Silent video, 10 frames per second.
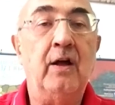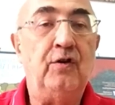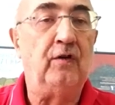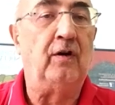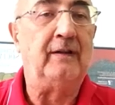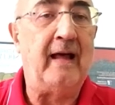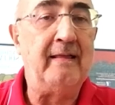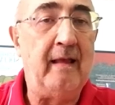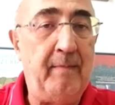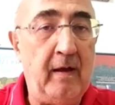Ci sono
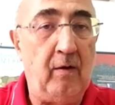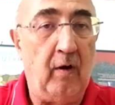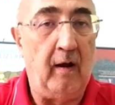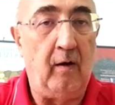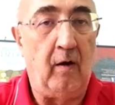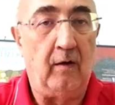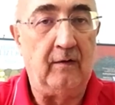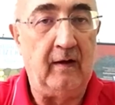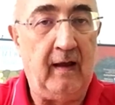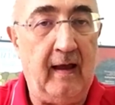tante piccole
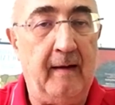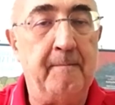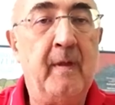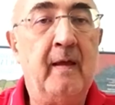cose che